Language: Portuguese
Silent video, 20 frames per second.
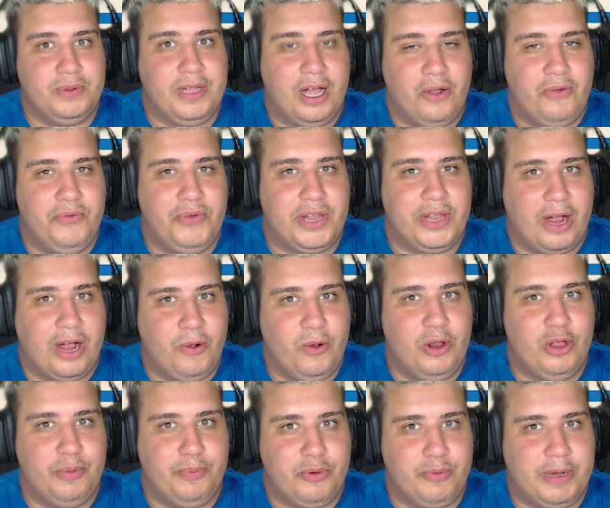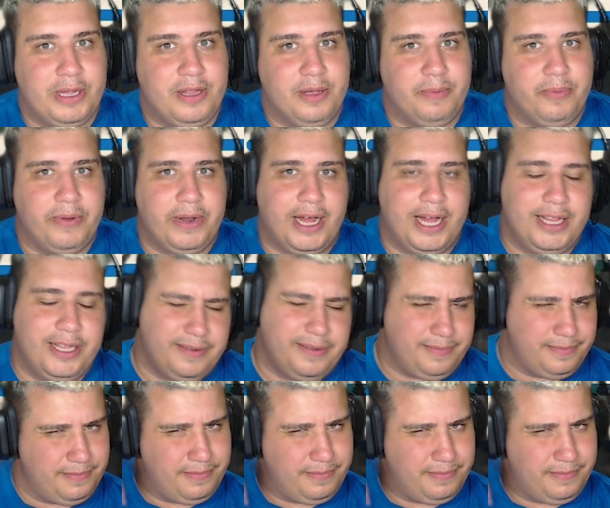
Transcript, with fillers: Deco virar goleiro por uma temporada?